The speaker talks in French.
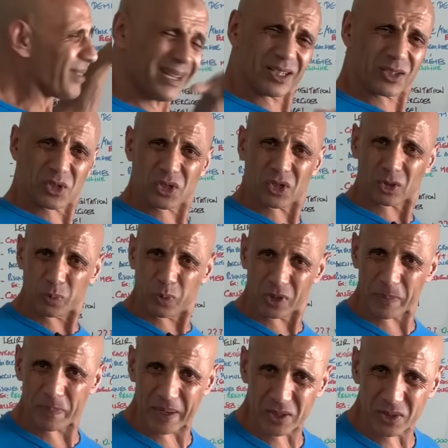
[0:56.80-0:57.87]
quelque sorte pour
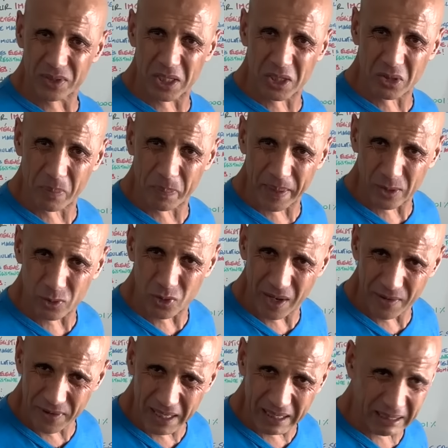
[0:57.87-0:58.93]
les personnes qui sont perdues
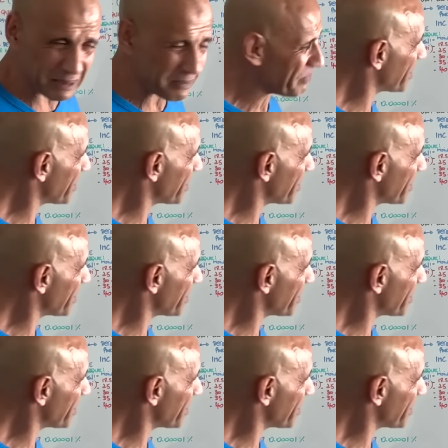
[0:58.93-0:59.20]
avec.